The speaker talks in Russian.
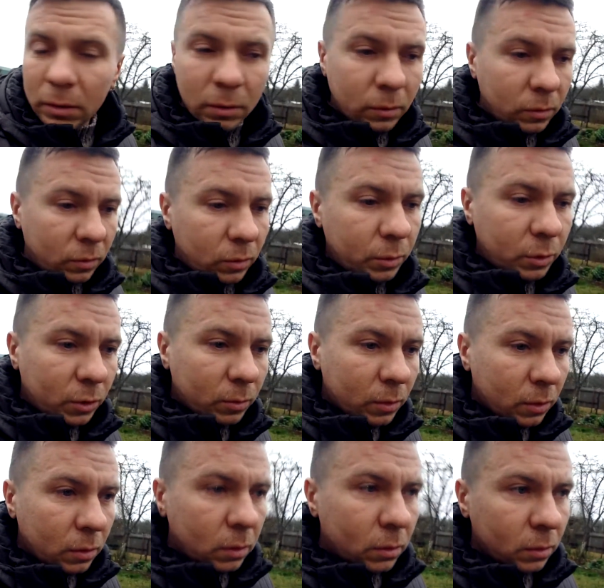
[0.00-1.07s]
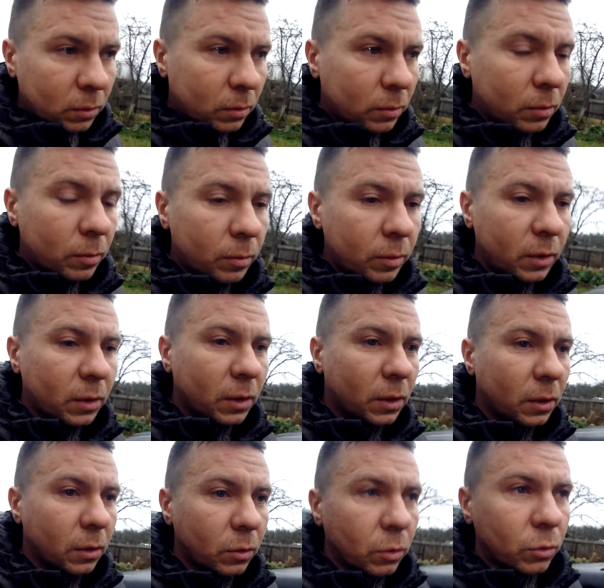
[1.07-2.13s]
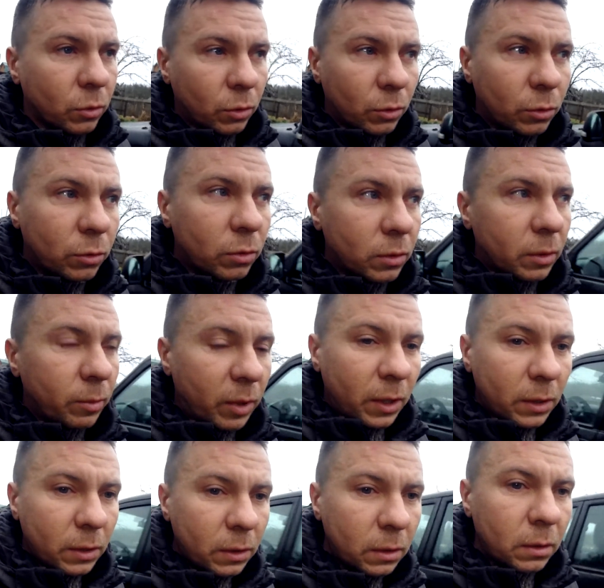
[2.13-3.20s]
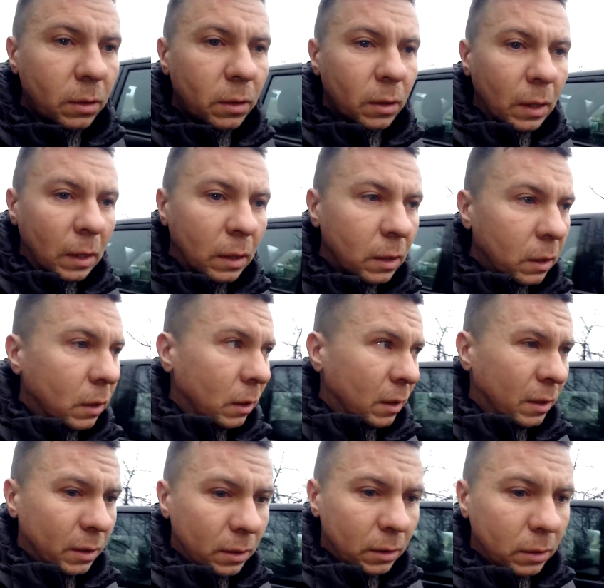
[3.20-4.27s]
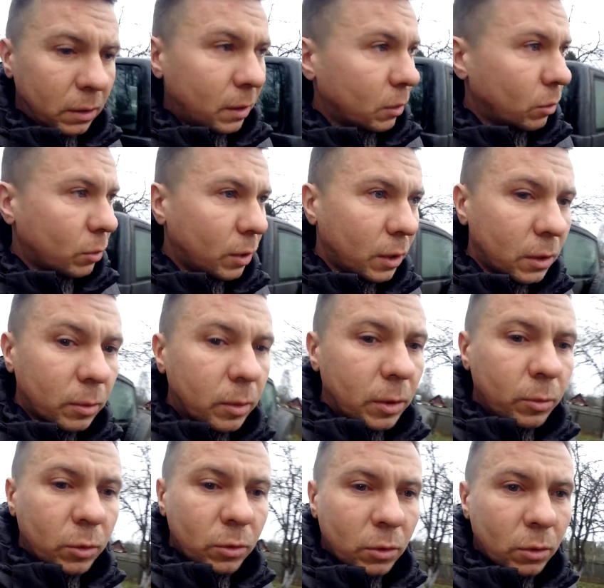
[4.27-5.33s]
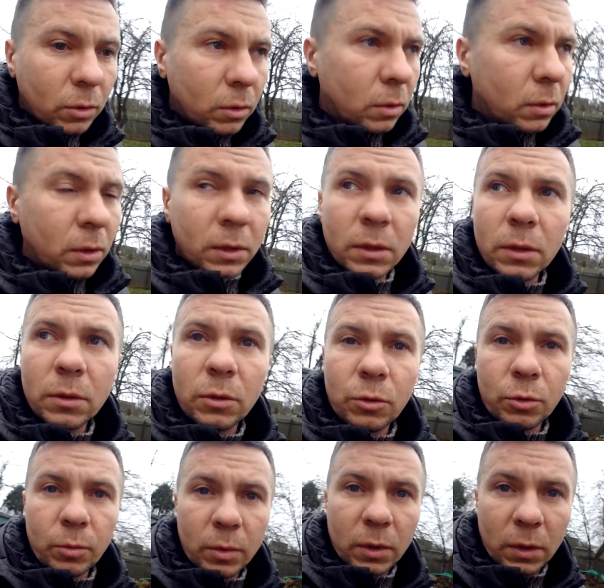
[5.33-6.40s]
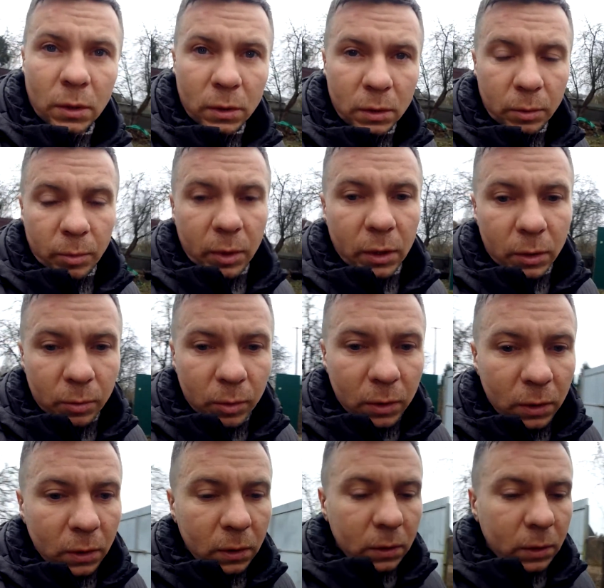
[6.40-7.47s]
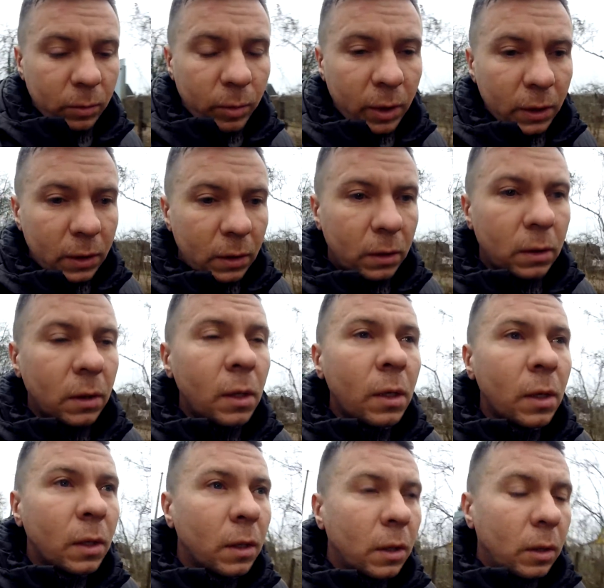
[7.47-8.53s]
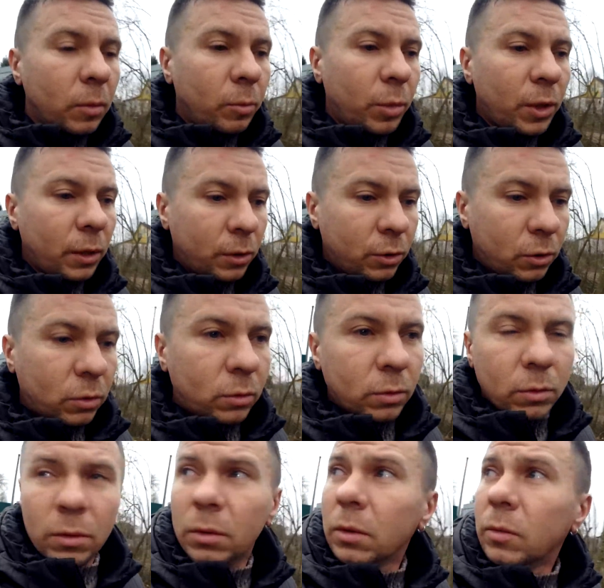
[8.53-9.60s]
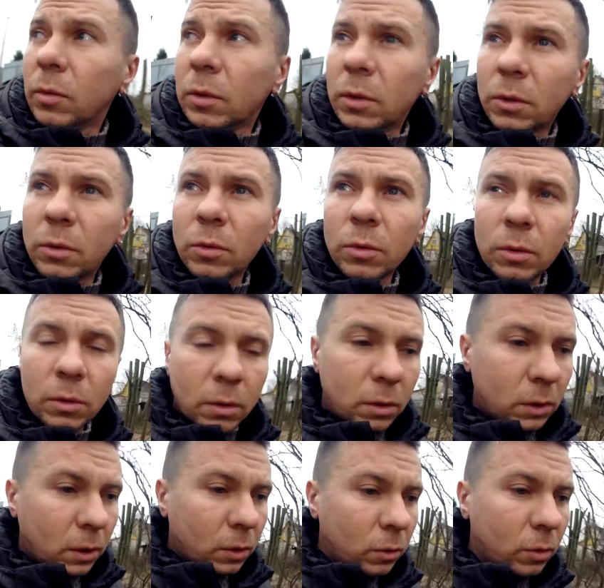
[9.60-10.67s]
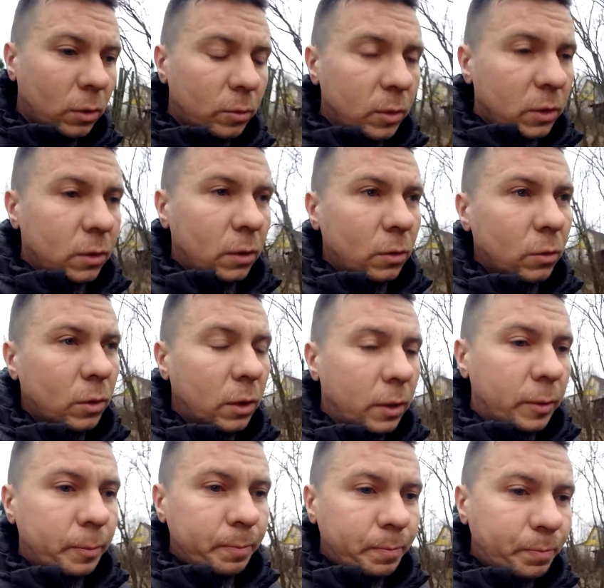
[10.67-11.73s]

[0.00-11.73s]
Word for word: Ну, в общем, мне надо тут кое-что забрать. И я тут рядом работаю. Знаете, что мне надо забрать? Мне надо забрать печку. Вот эту вот, с которой мы с Илюхой